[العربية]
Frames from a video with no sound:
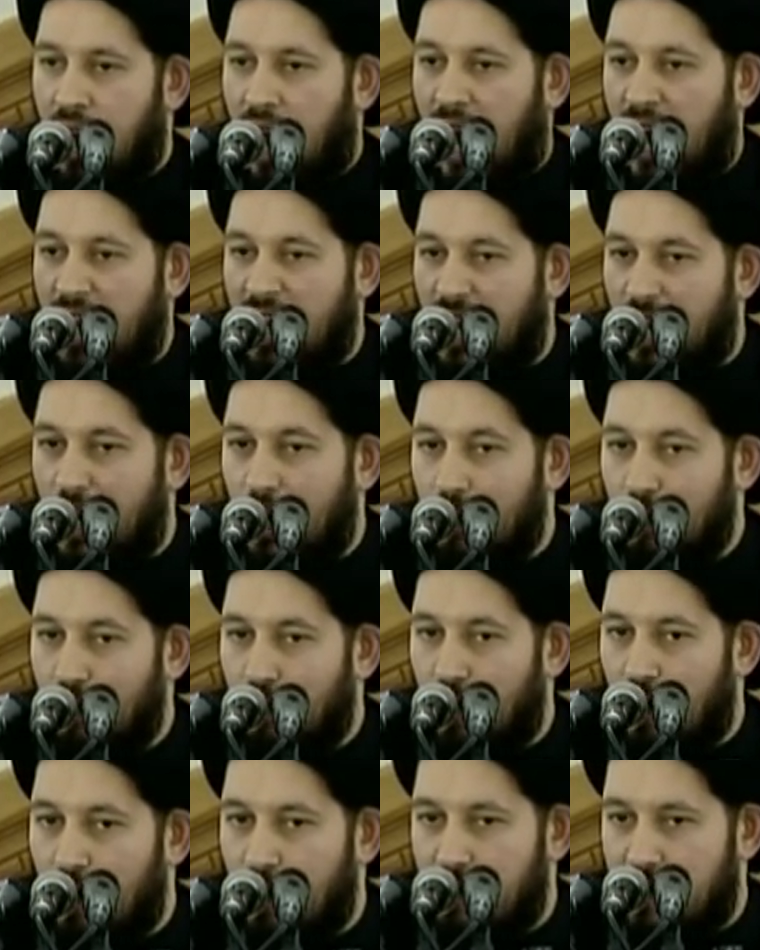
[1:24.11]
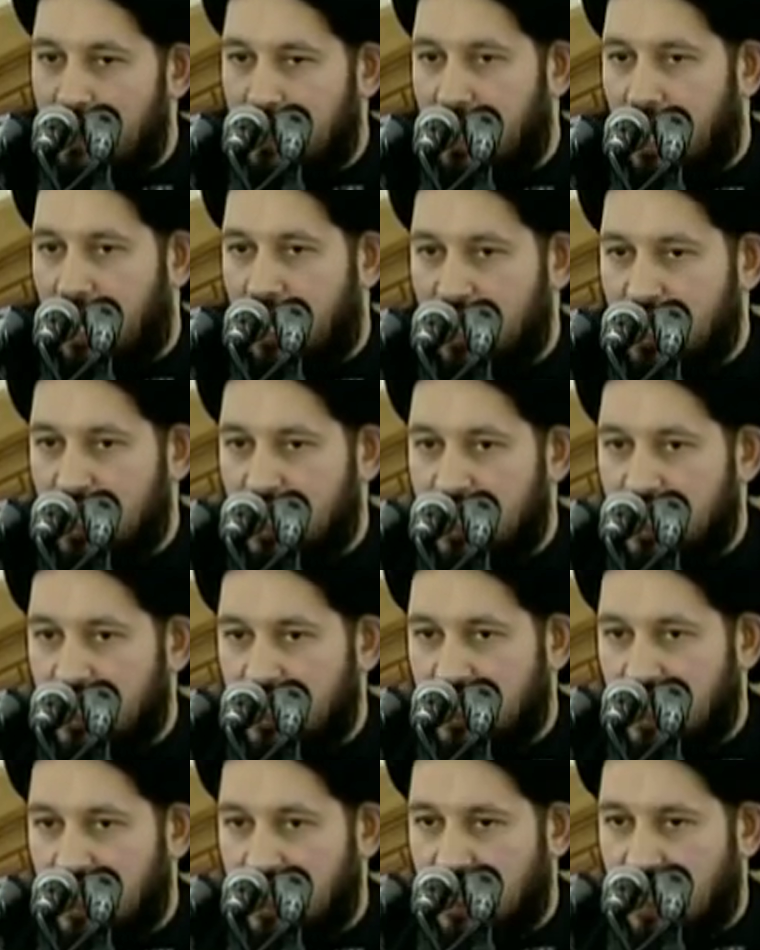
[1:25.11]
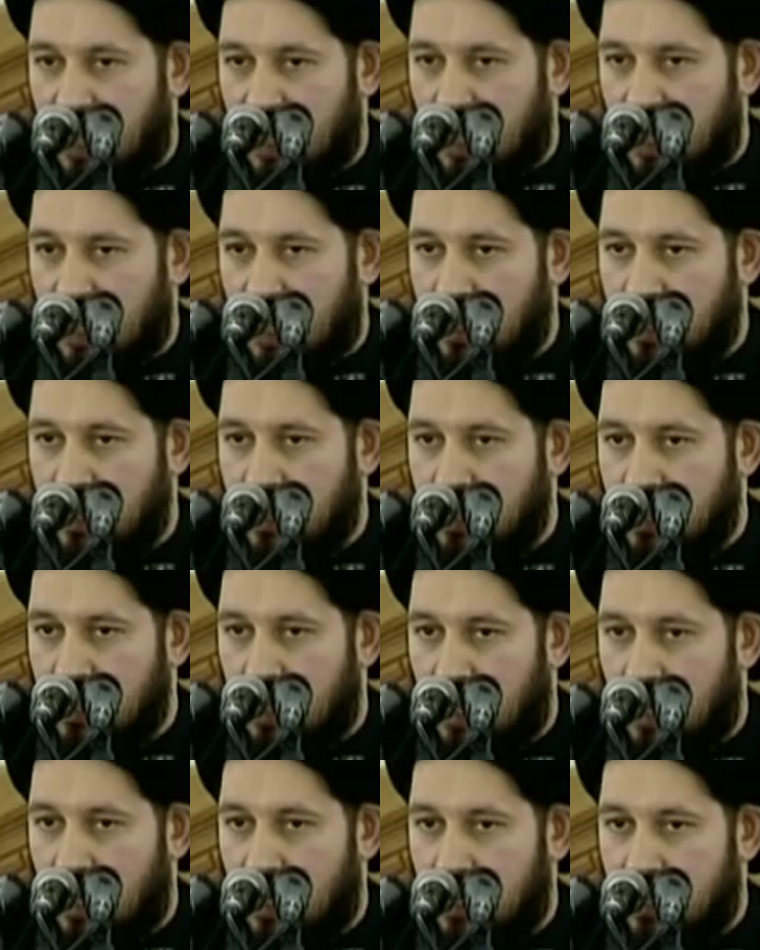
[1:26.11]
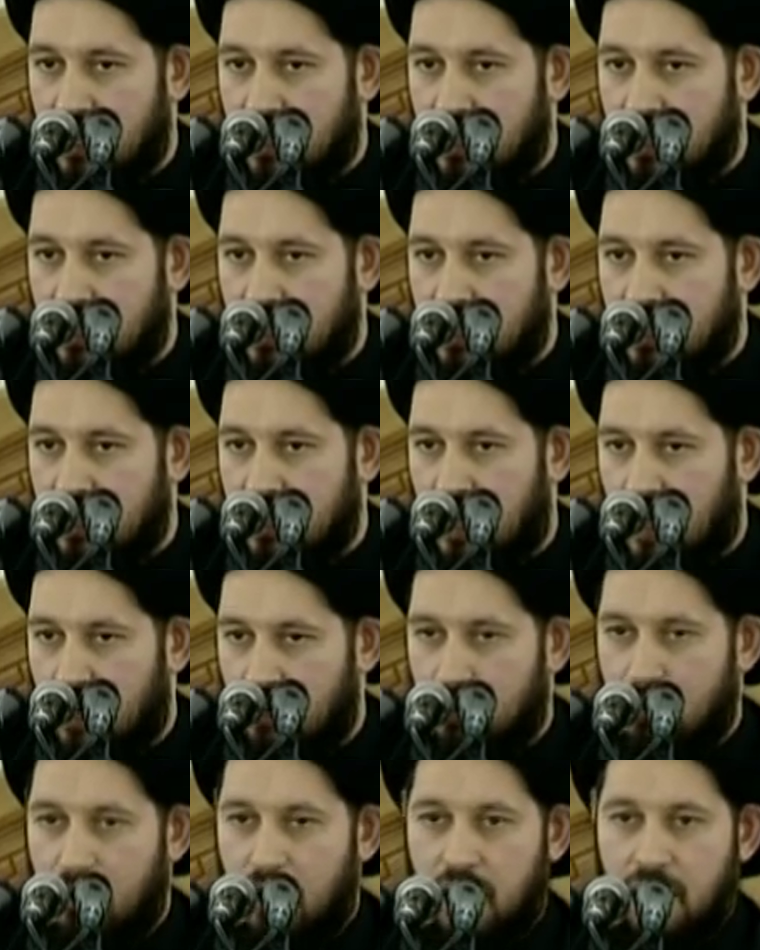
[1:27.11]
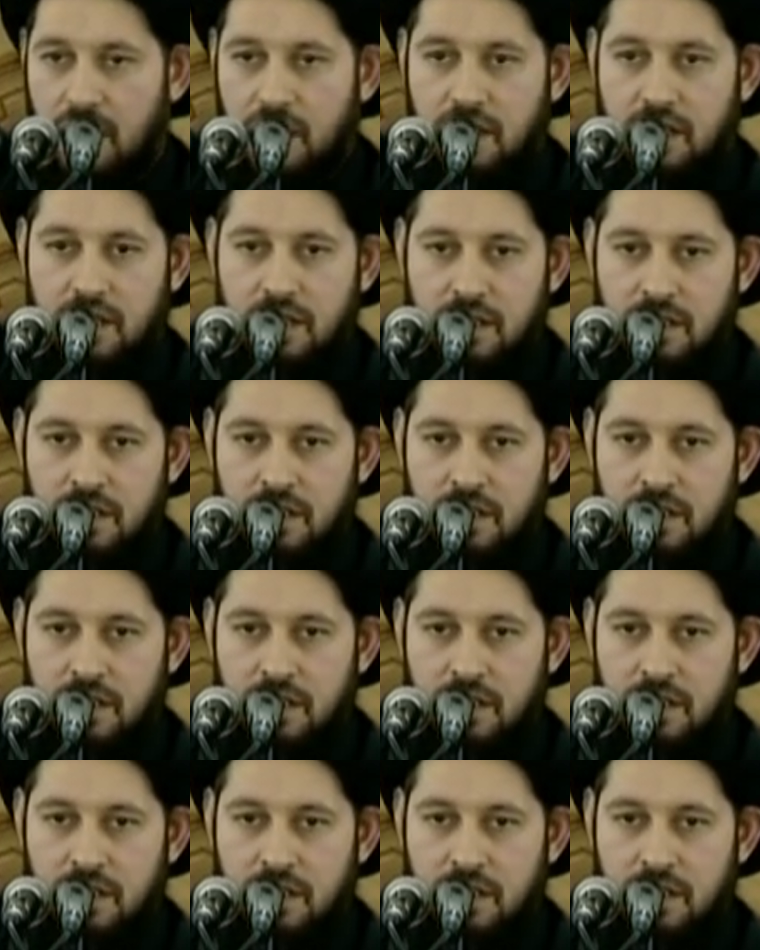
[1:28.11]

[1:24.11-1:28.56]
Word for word: على المؤمن ان يتصدى لهذه الشعائر المباركه